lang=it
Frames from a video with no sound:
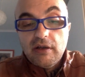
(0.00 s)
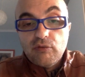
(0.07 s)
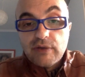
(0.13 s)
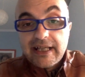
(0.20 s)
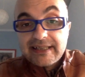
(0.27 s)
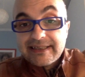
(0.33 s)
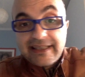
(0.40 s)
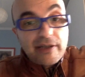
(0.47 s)

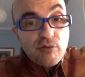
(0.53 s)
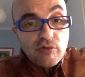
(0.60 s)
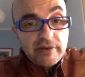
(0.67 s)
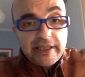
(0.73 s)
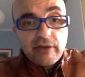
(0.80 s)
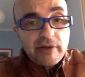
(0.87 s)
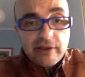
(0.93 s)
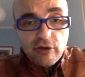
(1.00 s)
un essere
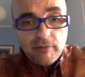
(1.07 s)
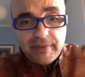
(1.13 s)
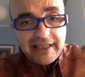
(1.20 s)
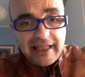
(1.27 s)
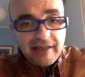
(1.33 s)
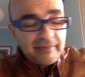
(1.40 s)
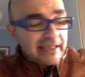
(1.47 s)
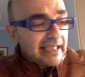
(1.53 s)
unico,
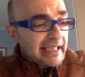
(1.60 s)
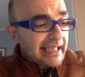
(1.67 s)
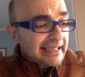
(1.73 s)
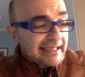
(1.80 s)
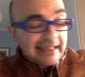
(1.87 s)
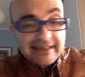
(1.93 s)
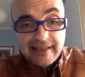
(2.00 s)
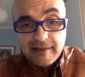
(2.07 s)
incomparabile e
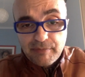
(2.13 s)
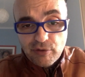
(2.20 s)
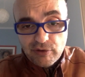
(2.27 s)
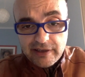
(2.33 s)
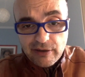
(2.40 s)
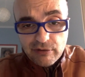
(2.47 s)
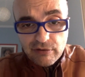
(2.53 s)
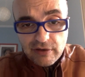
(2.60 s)
senza
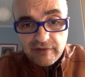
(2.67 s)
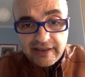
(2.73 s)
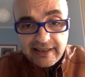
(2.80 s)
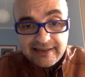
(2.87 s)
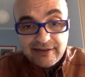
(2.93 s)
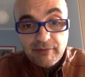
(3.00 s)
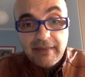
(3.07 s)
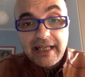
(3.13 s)
rapporti con
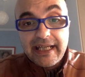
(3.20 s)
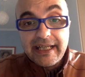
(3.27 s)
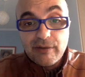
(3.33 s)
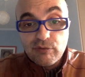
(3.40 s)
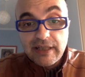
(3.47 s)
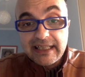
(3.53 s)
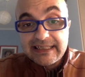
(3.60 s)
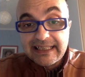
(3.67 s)
l'universo, ma è
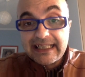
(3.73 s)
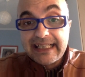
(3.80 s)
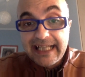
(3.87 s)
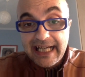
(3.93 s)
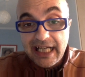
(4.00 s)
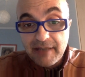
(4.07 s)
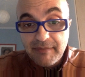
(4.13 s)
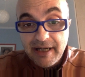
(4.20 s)
un essere
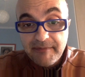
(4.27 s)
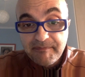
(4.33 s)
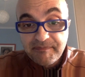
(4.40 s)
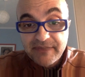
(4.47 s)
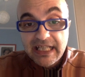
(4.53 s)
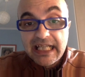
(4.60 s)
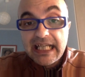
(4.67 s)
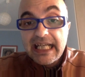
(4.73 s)
che ama
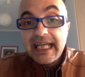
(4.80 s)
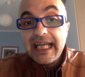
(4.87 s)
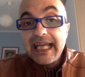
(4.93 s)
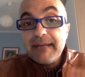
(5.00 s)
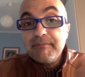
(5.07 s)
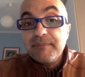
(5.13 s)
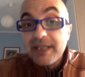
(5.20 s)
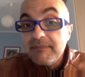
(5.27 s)

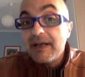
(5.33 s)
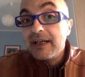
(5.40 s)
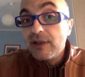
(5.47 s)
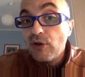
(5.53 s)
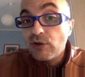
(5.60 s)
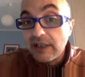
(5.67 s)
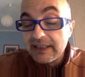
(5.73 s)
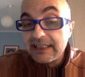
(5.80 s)
e prima
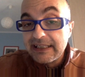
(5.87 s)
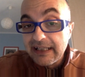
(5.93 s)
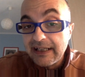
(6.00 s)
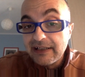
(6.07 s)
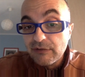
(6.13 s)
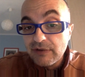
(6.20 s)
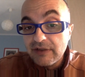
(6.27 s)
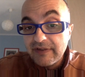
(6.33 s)
ancora di
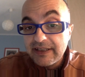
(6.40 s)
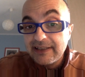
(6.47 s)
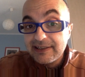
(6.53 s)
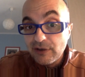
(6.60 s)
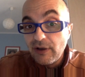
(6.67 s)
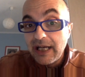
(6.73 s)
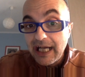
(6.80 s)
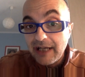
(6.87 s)
creare
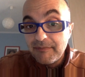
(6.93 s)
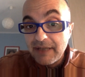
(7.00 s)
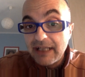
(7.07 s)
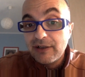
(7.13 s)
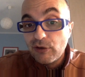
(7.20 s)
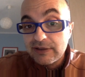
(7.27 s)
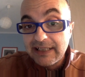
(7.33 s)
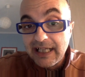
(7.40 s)
l'universo
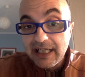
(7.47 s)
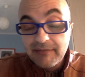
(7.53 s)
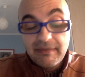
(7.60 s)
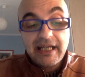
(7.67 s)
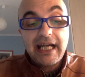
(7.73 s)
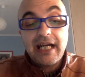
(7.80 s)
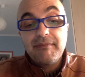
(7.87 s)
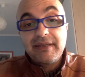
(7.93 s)
ama cosa
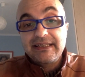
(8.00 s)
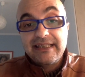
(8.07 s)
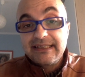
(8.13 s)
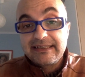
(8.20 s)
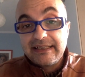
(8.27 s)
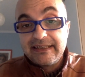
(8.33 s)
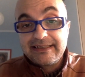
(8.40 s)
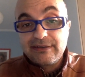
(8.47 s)
ama? Ama se
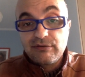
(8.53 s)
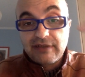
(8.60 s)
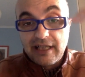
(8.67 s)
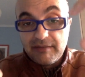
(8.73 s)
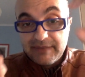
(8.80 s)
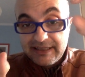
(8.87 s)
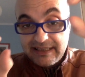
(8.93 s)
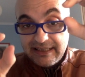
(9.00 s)
stesso
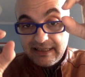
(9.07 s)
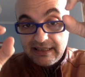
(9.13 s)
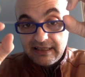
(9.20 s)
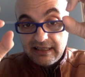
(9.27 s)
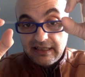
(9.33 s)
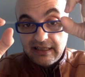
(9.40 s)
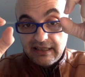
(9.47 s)
tramite